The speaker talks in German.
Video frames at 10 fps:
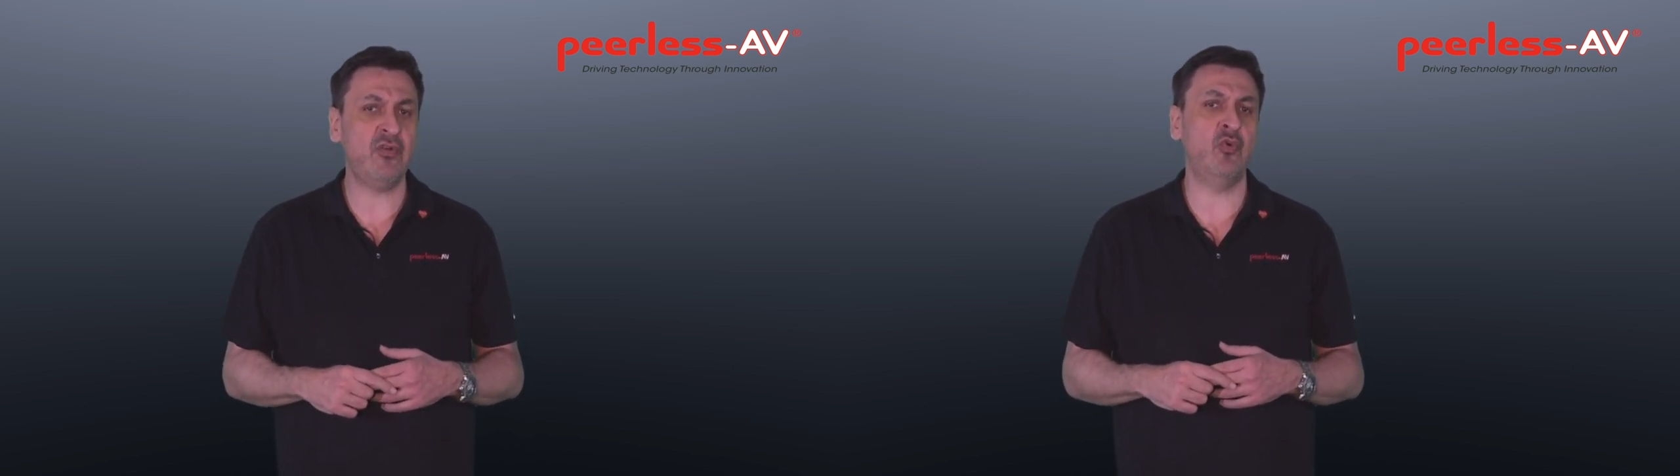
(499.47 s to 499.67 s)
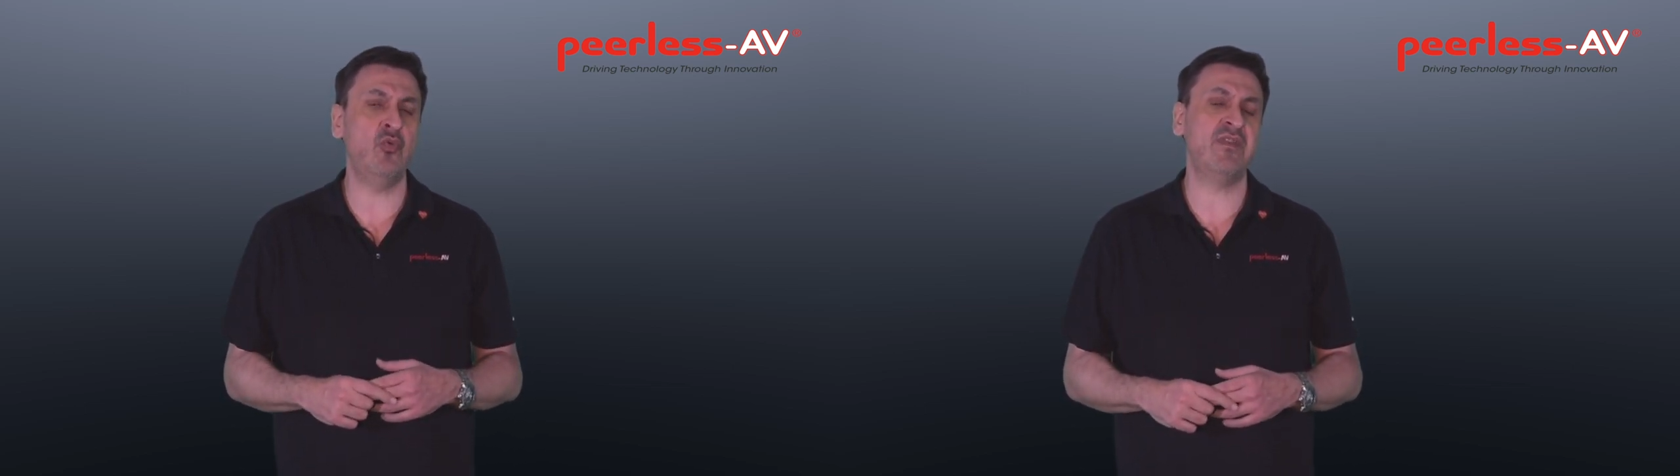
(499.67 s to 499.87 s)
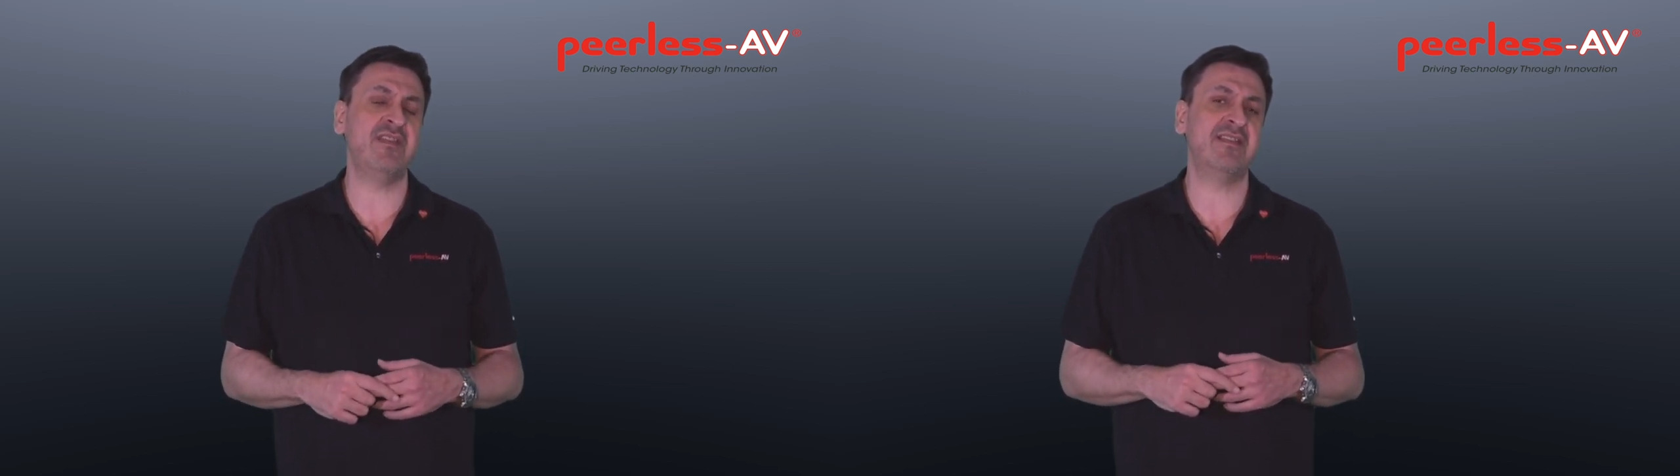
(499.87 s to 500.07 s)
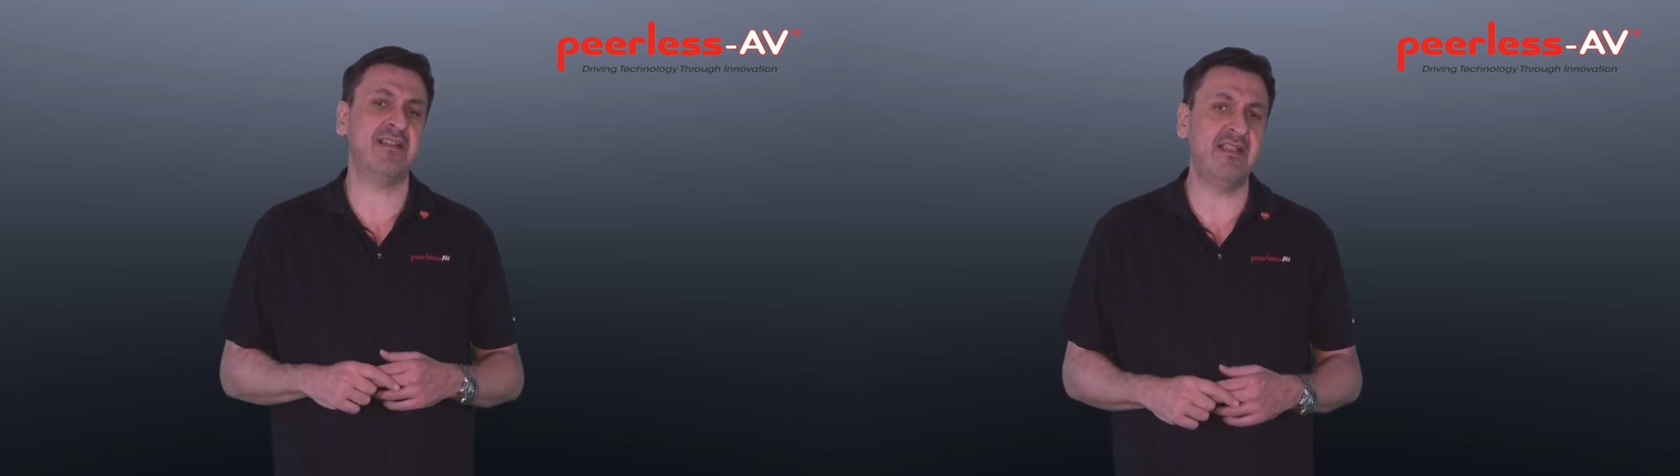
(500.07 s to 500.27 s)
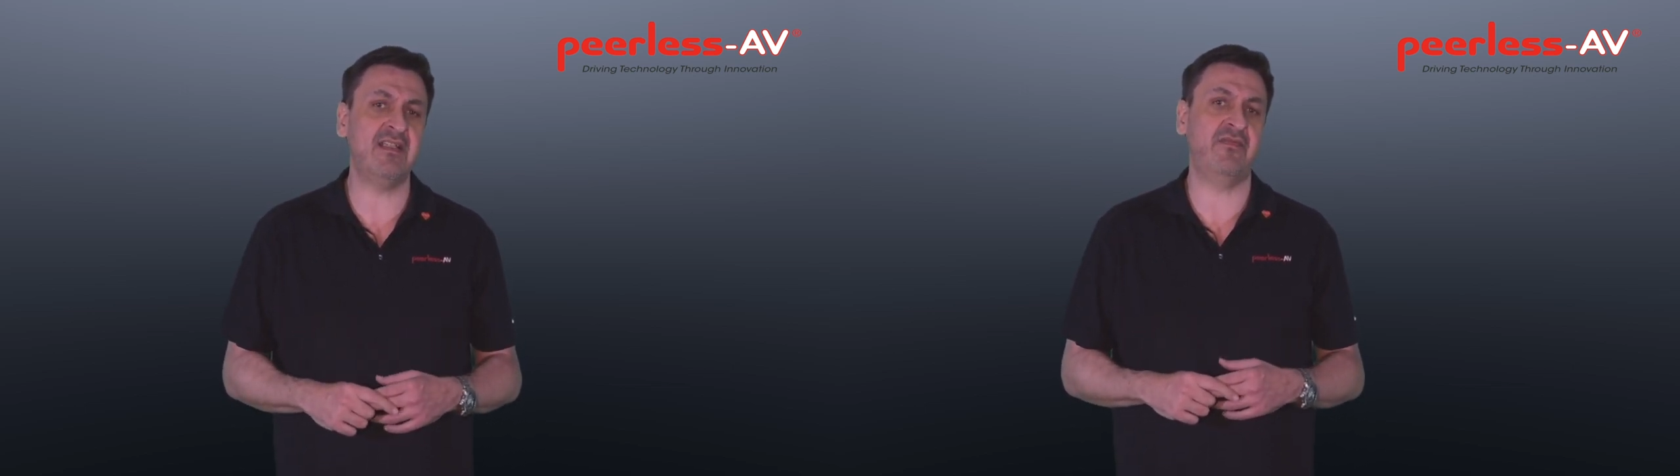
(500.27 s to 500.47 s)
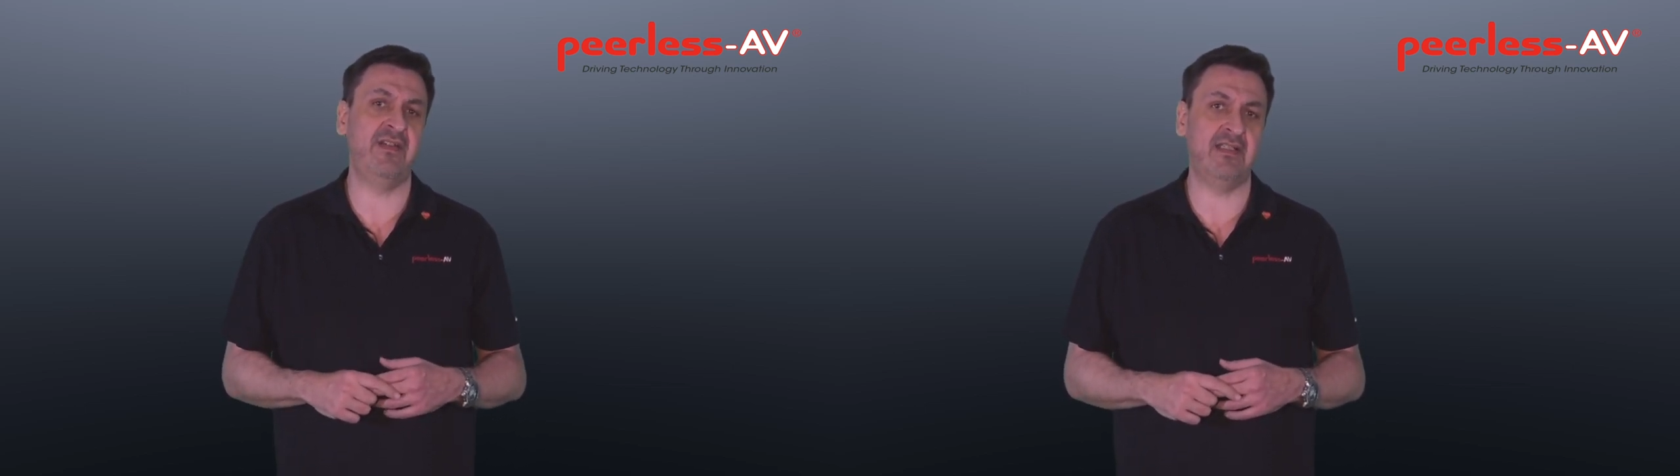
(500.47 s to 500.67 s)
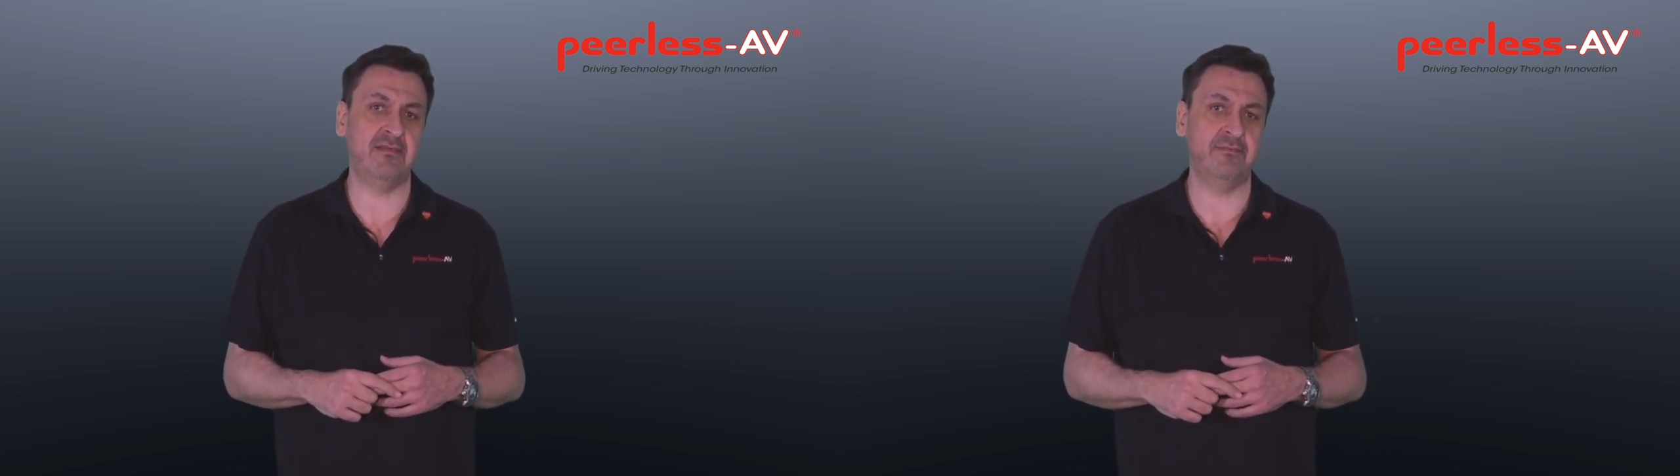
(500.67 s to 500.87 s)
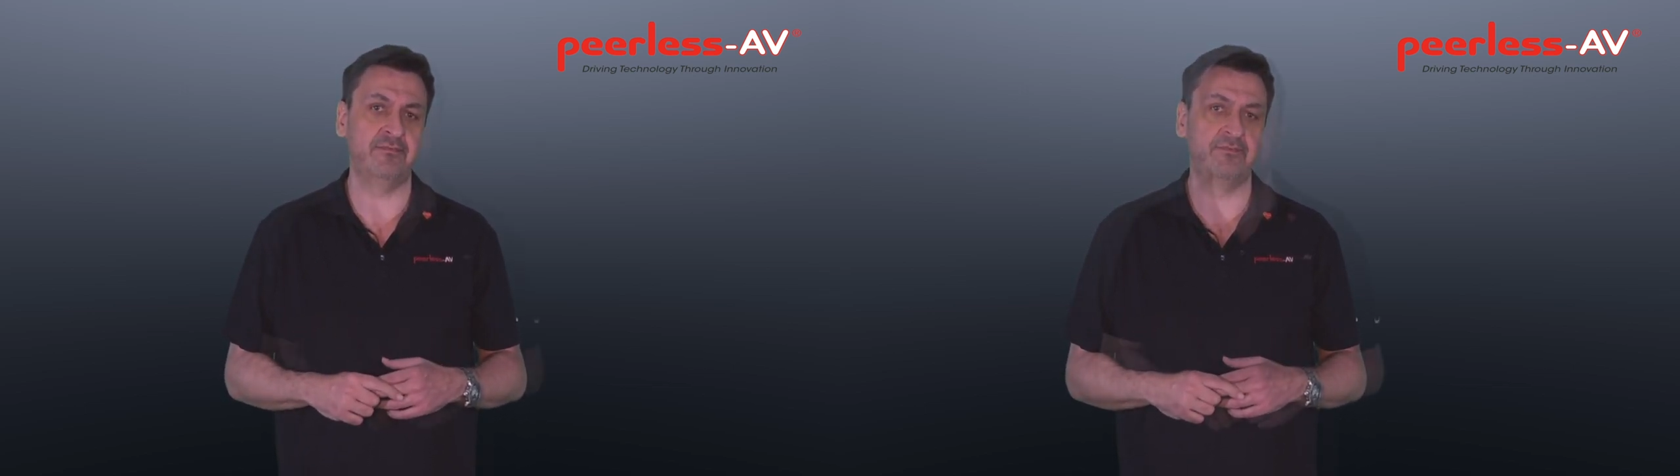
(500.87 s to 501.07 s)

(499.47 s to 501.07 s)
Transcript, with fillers: Größe skaliert werden.